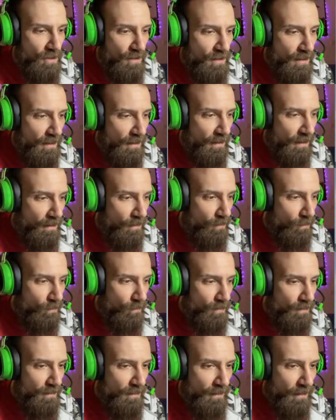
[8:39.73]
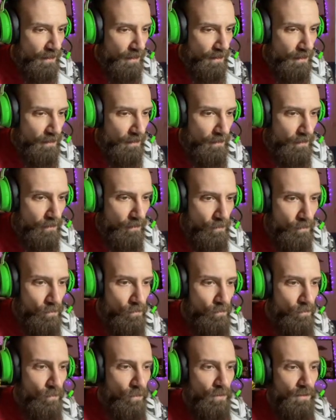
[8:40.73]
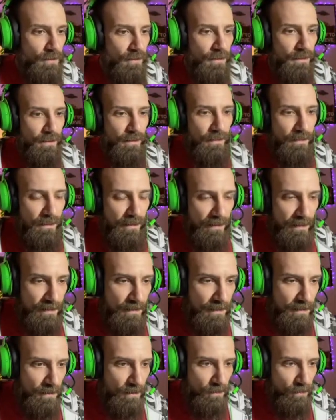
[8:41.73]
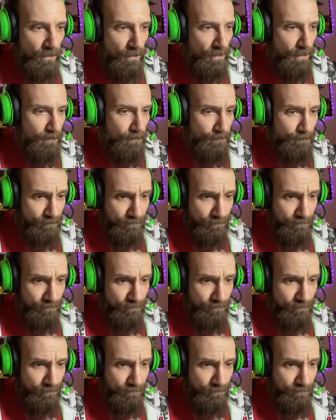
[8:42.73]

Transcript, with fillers: sta dando molte, molte indicazioni.